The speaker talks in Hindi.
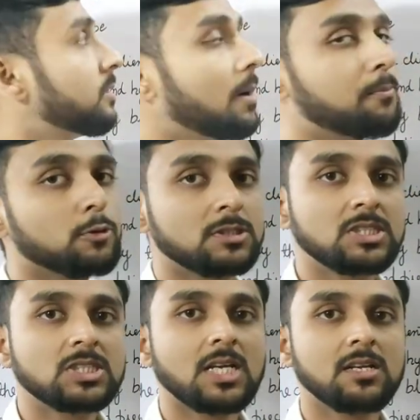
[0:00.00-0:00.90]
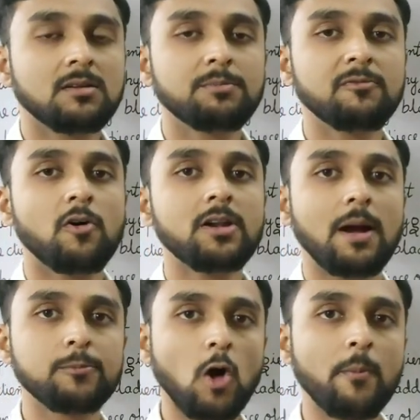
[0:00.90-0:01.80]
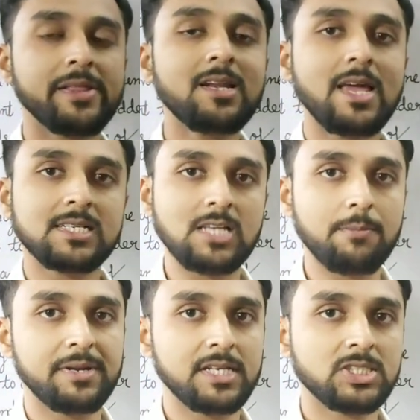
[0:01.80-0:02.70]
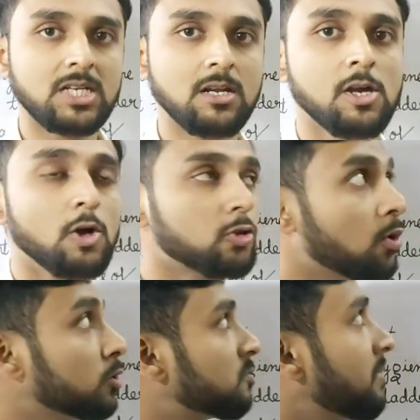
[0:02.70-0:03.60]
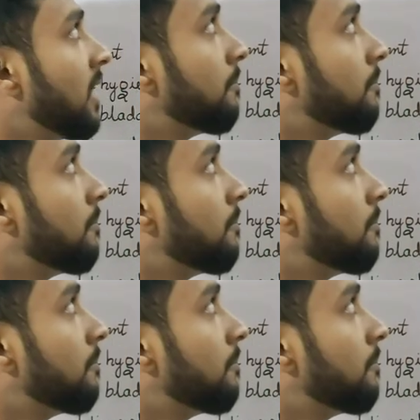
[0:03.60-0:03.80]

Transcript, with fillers: बी द पोजीशन बिफोर एब्डोमिनल एग्जामिनेशन तो उसमें